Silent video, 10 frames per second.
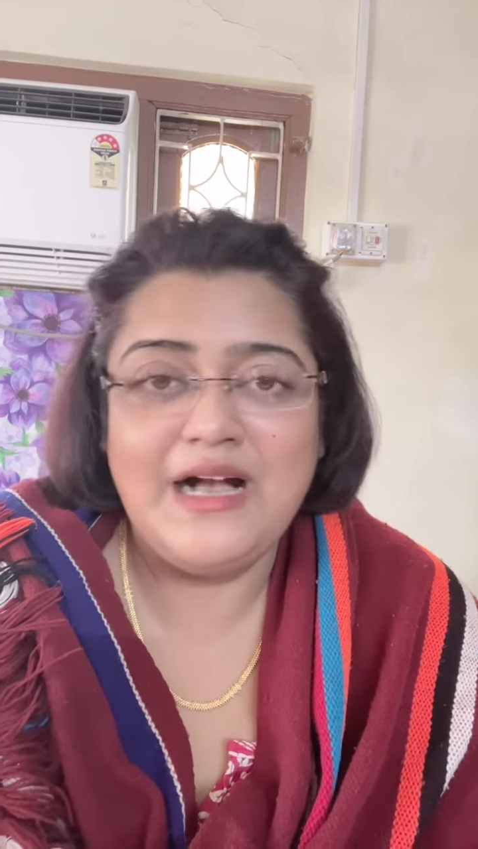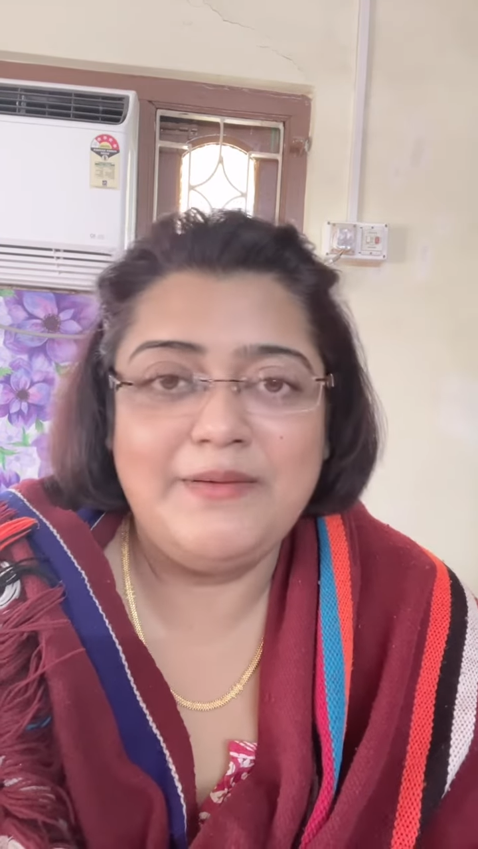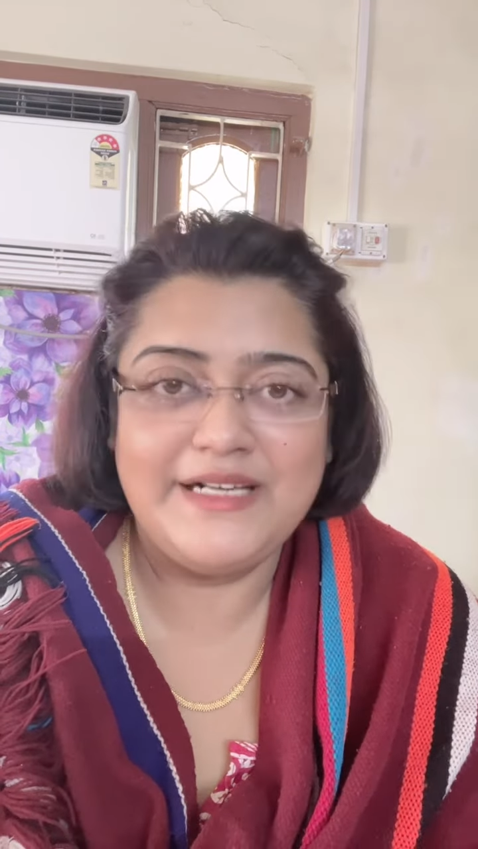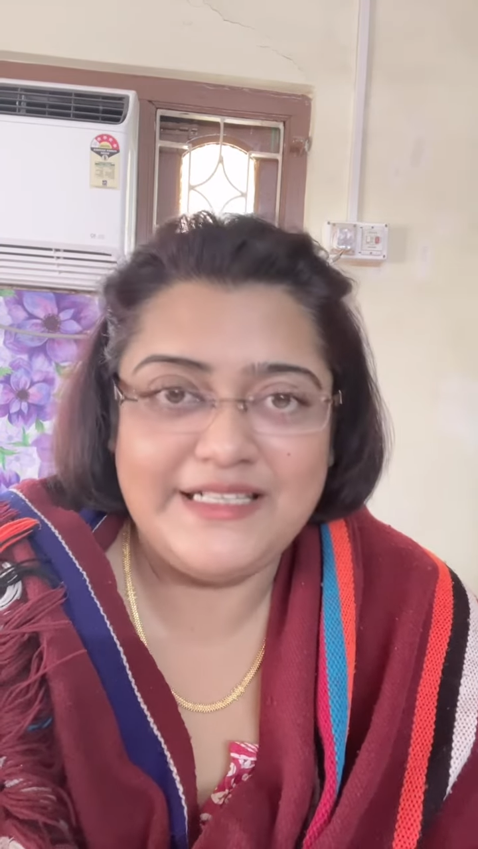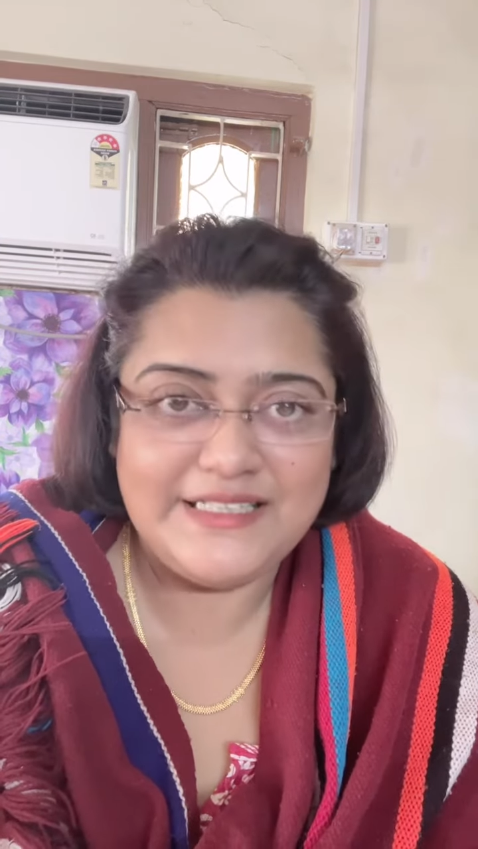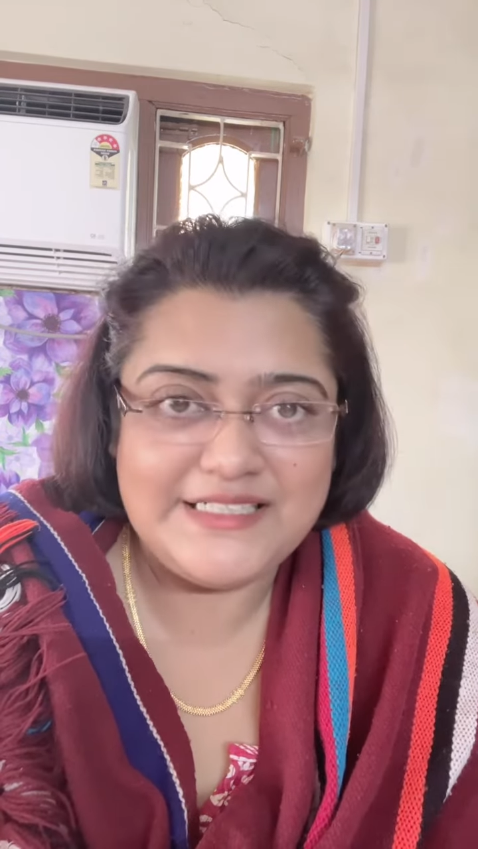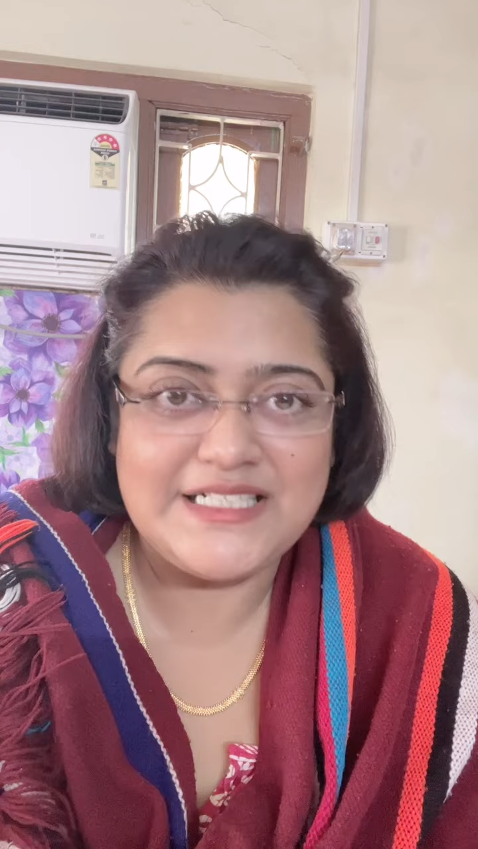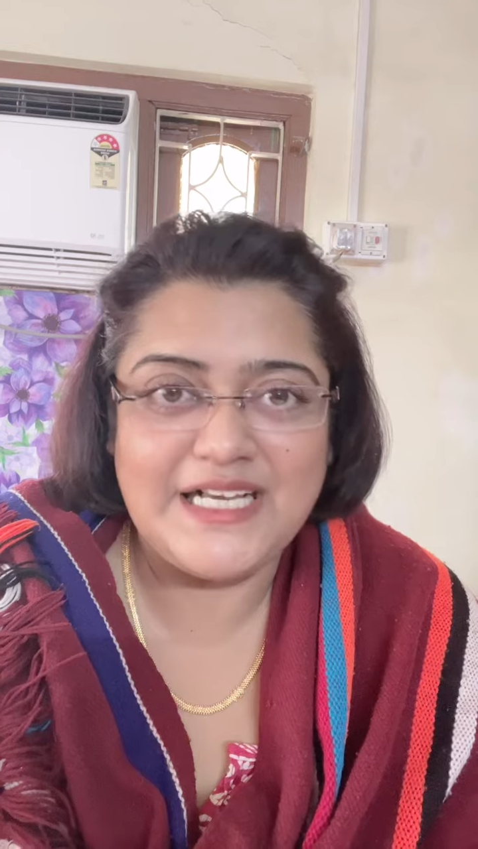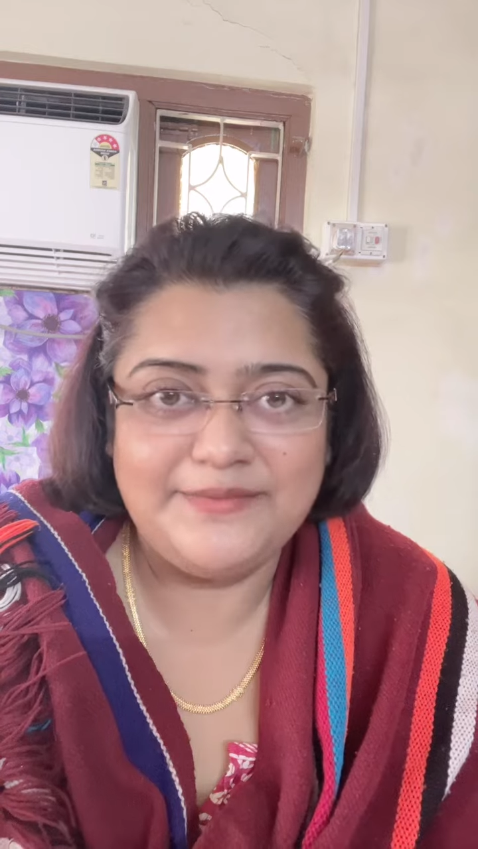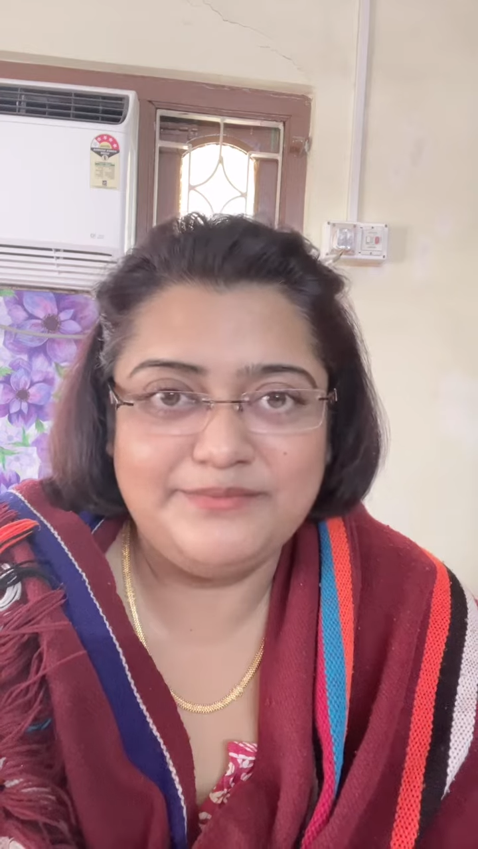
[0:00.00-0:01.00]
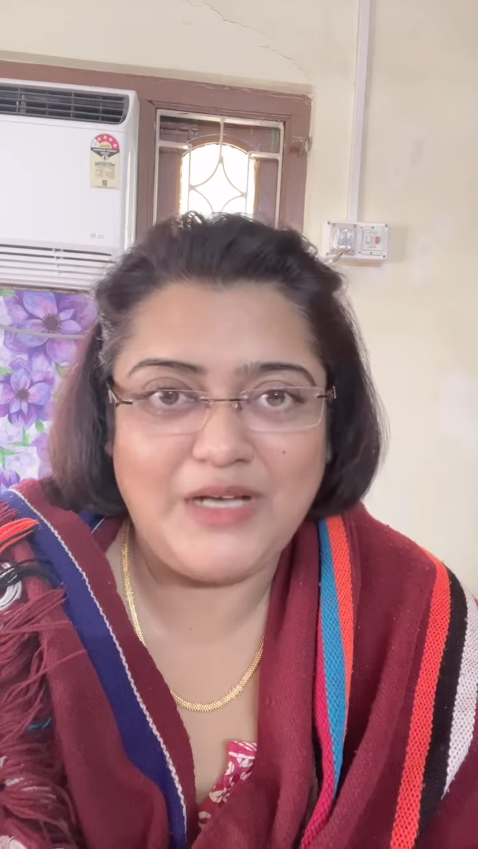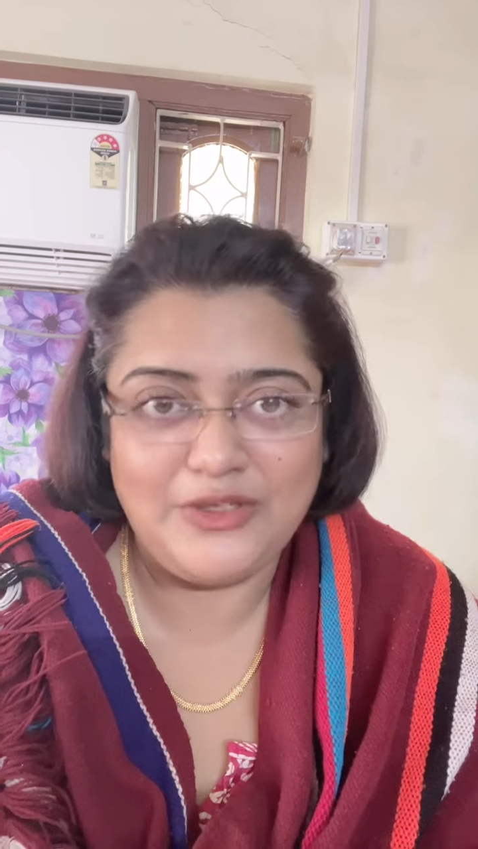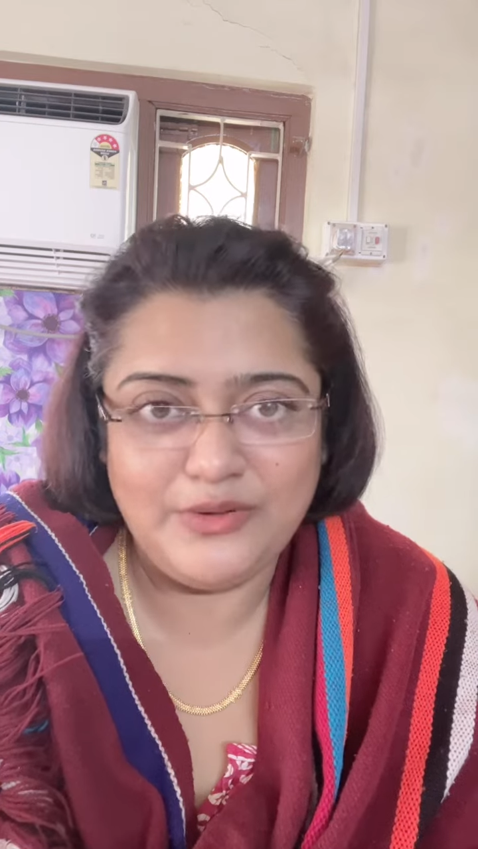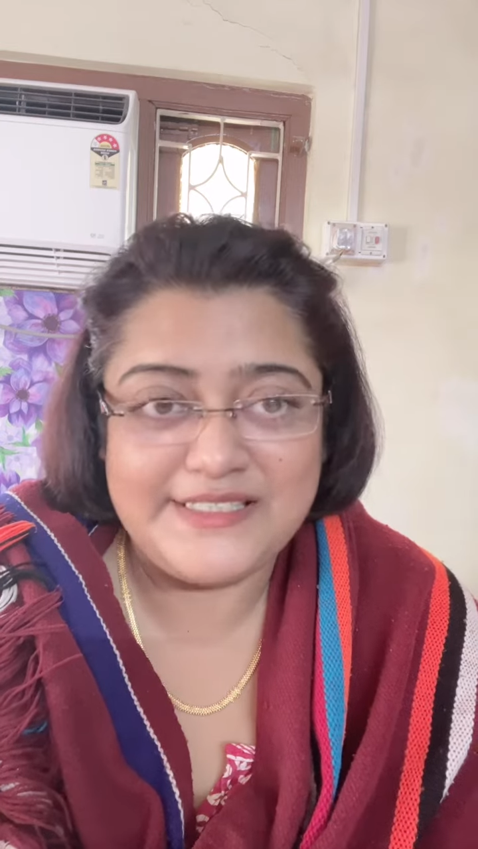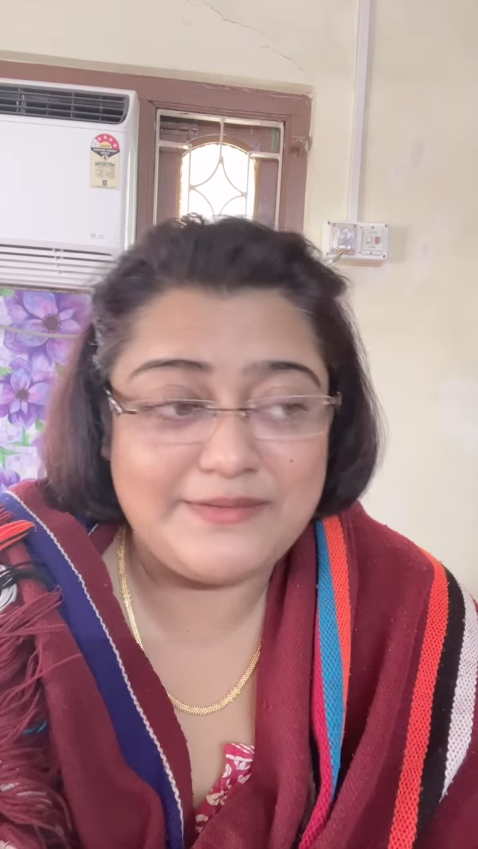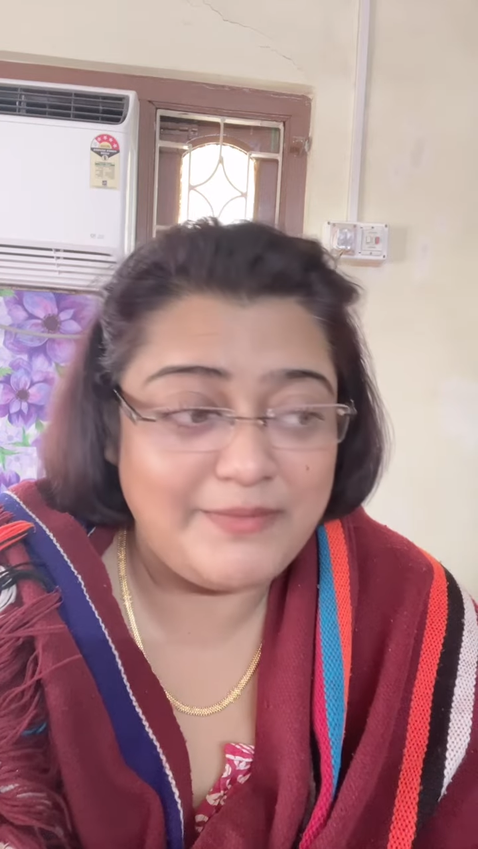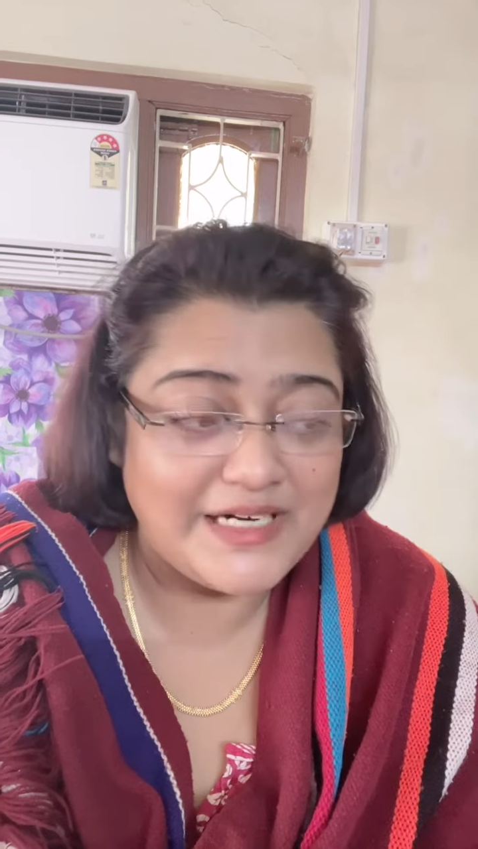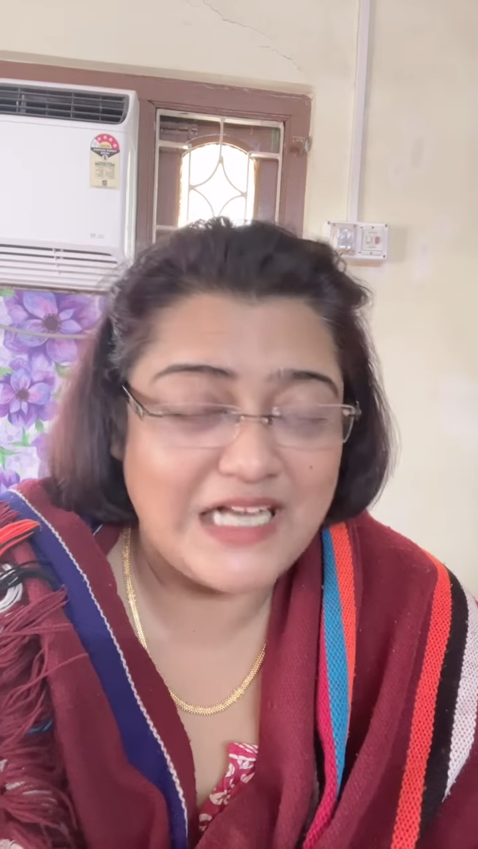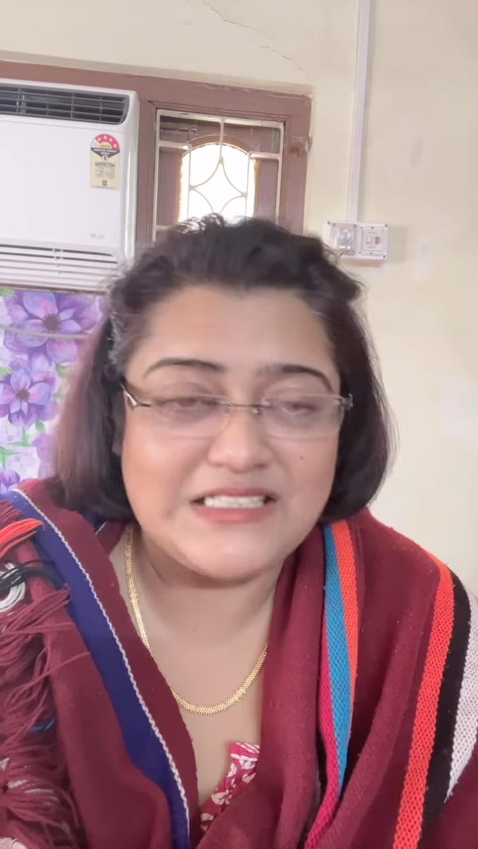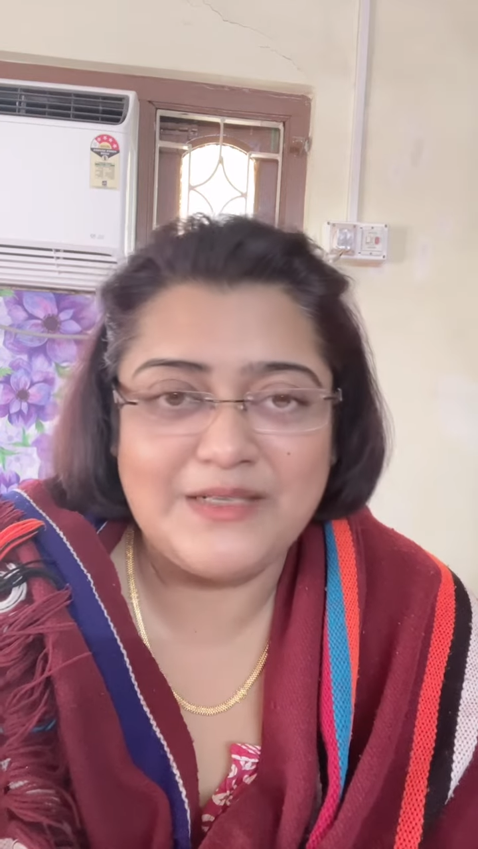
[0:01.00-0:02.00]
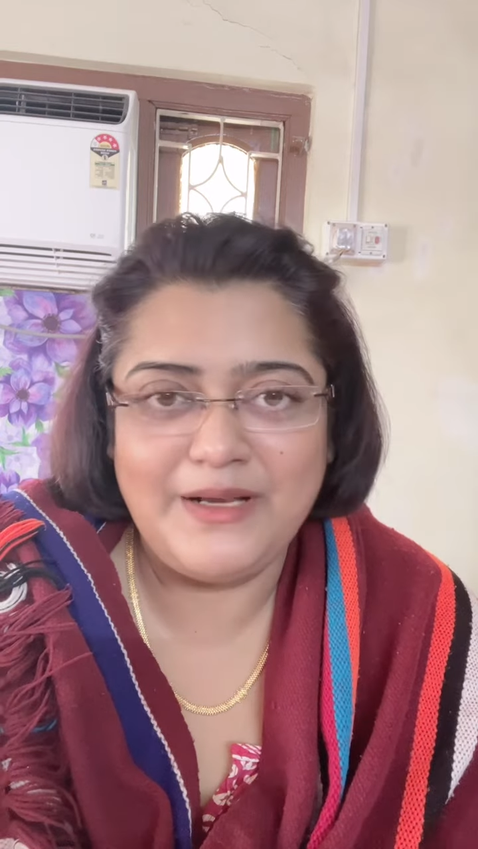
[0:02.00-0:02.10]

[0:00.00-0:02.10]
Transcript: আমার এই দিনটা ভালো হয়েছে বা আমার কাজটা